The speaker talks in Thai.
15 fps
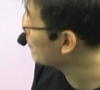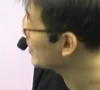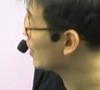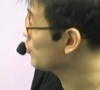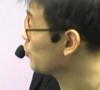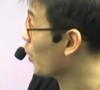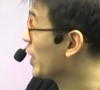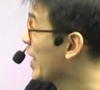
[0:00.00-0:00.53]
มันจะ
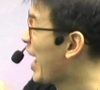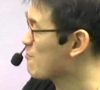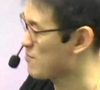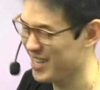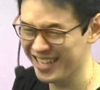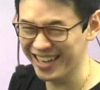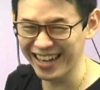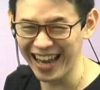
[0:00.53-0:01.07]
สวยงามขึ้
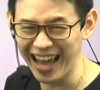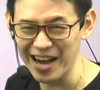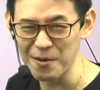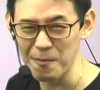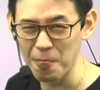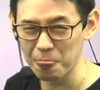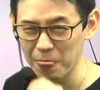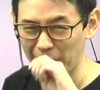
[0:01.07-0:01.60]
นเยอะละ
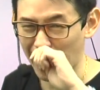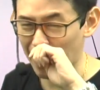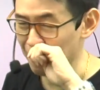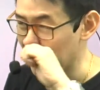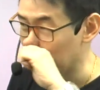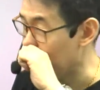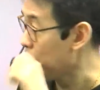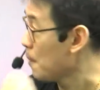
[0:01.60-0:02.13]
นะครับ
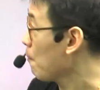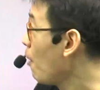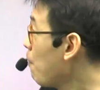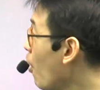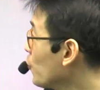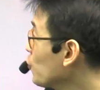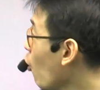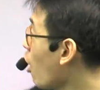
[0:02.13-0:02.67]
เพราะพอ
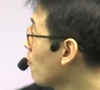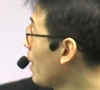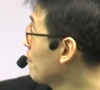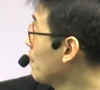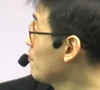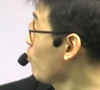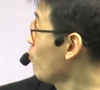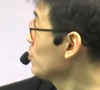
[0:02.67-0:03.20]
ต่อมาเป็
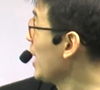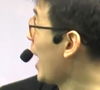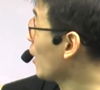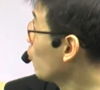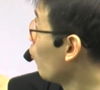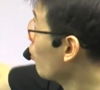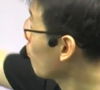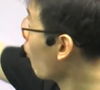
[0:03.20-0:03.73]
นมุมฉากทุก
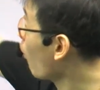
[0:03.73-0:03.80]
คนม